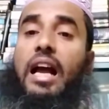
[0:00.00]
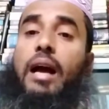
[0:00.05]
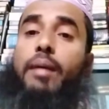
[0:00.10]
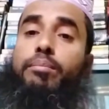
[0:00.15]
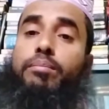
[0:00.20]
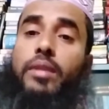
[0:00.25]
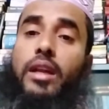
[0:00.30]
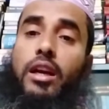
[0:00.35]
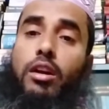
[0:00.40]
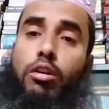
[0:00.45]

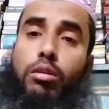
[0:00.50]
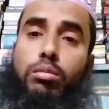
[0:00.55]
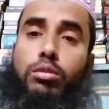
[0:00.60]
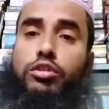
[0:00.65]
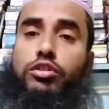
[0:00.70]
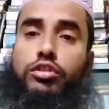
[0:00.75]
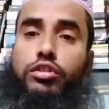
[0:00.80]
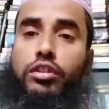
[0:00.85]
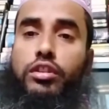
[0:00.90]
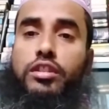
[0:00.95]
আপনারা
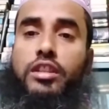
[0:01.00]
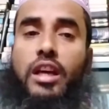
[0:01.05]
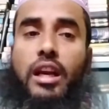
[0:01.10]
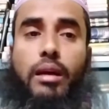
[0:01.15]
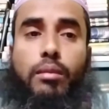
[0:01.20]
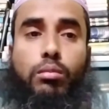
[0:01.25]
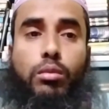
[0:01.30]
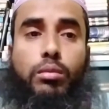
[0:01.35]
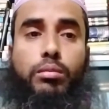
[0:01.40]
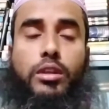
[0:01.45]
অবশ্যই যারা
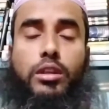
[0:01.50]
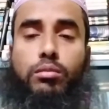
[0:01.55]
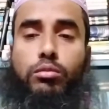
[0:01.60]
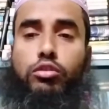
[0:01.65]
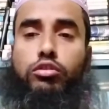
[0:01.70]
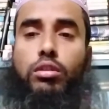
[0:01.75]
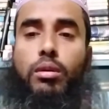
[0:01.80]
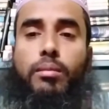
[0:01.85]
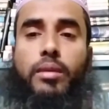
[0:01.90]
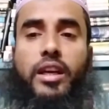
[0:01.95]
মুমিন
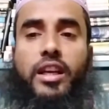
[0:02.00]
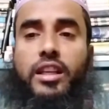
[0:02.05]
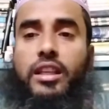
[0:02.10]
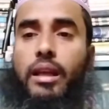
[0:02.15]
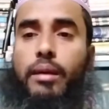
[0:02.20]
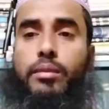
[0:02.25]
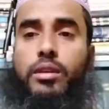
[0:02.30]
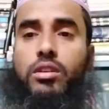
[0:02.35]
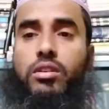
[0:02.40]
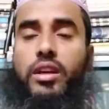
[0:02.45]
মুসলমানের
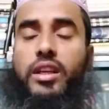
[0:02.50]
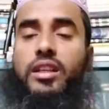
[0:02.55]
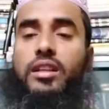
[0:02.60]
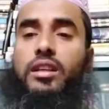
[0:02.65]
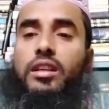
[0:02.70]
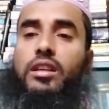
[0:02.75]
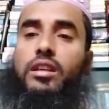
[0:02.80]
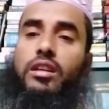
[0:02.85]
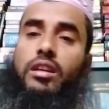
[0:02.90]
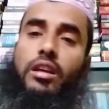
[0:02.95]
দাবি করেন
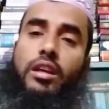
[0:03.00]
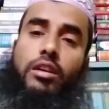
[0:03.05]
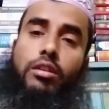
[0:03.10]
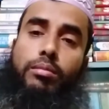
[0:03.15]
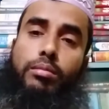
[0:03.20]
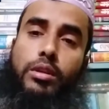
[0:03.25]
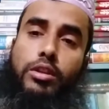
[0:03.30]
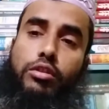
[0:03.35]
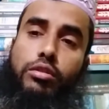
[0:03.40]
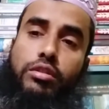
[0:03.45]
এই
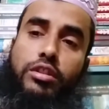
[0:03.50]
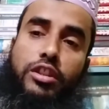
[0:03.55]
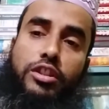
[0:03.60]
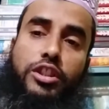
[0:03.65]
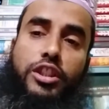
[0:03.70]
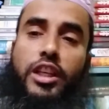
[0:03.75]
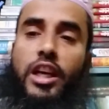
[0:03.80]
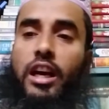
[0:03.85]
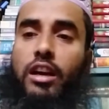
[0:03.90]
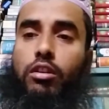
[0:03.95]
ভিডিওটি
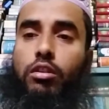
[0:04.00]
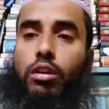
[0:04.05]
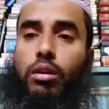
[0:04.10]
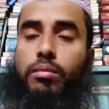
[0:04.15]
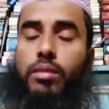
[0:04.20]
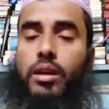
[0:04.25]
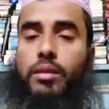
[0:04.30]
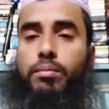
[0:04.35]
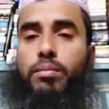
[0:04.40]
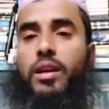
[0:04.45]
শেয়ার
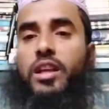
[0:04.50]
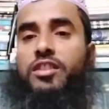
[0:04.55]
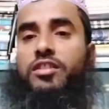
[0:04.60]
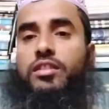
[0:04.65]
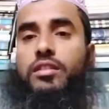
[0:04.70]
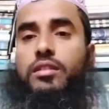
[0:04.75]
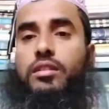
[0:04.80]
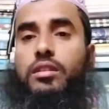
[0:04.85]
করবেন প্লিজ